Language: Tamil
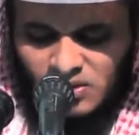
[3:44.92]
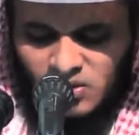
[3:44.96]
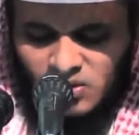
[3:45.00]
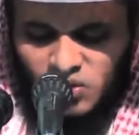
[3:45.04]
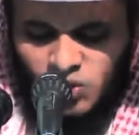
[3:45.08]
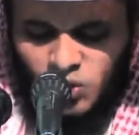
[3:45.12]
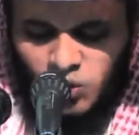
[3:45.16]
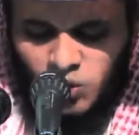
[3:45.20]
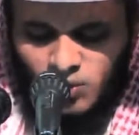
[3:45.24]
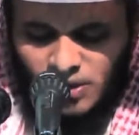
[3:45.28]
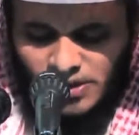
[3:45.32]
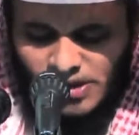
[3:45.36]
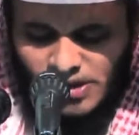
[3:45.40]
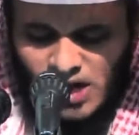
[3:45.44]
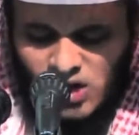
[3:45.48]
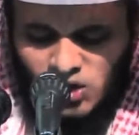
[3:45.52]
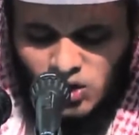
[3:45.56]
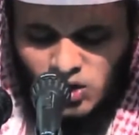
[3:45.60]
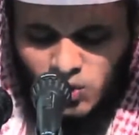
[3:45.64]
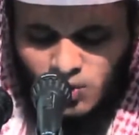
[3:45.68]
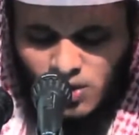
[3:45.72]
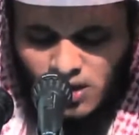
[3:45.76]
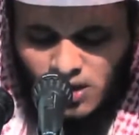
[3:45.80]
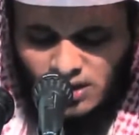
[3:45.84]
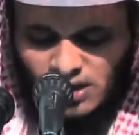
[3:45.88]
சுமையை
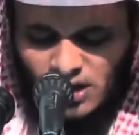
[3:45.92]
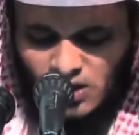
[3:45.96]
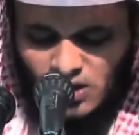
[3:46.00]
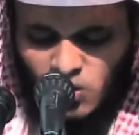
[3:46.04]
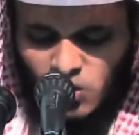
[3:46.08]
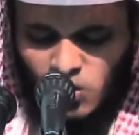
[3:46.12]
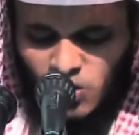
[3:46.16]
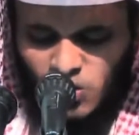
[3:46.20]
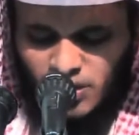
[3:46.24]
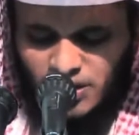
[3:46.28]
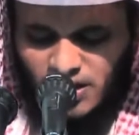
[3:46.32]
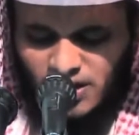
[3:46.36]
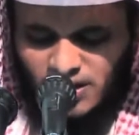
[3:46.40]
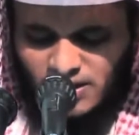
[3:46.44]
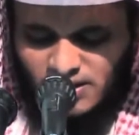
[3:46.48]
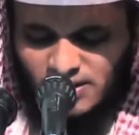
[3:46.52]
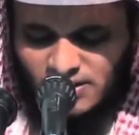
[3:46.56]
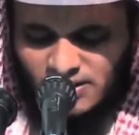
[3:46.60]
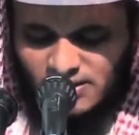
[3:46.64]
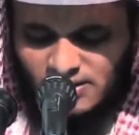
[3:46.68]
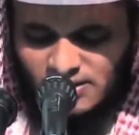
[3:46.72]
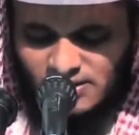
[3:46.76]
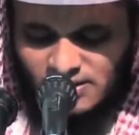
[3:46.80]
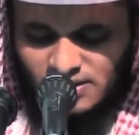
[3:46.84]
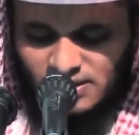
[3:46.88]
சுமக்கக்கூடிய
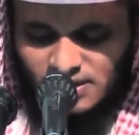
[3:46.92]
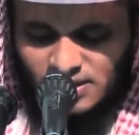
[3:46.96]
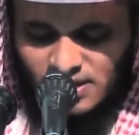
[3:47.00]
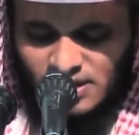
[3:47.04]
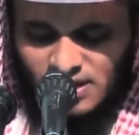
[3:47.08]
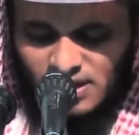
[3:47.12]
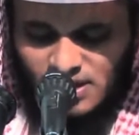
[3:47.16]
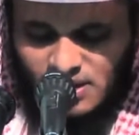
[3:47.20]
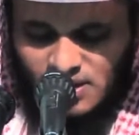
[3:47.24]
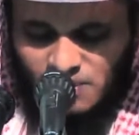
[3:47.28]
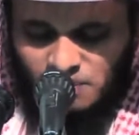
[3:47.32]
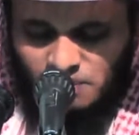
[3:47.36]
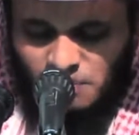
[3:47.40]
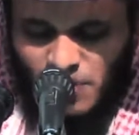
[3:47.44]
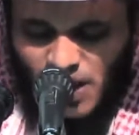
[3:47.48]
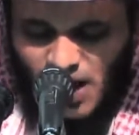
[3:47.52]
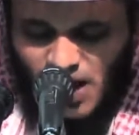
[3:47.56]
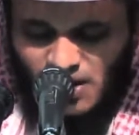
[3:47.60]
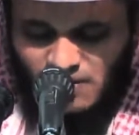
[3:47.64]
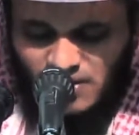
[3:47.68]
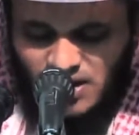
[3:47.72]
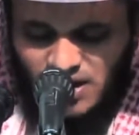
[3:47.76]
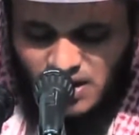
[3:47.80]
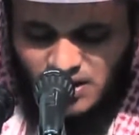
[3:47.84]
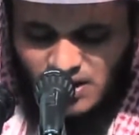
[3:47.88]

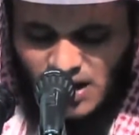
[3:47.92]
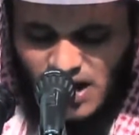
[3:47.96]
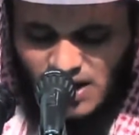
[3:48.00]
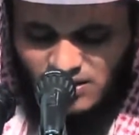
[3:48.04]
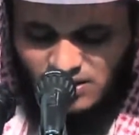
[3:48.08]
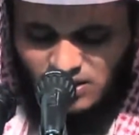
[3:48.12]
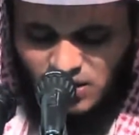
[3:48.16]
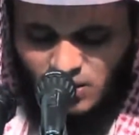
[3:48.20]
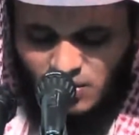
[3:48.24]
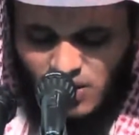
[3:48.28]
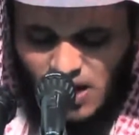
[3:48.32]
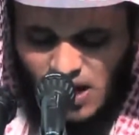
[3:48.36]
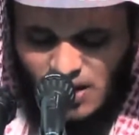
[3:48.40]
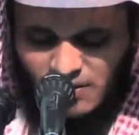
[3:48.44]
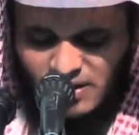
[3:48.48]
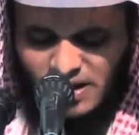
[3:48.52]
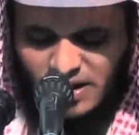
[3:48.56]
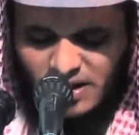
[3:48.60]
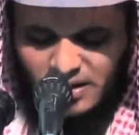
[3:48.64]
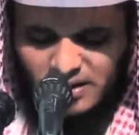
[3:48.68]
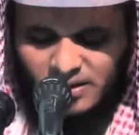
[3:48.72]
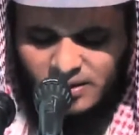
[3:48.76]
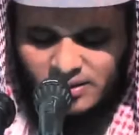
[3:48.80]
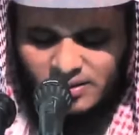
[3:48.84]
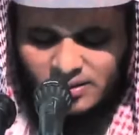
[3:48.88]
பாவியின்
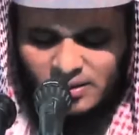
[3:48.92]
ஆத்மாவே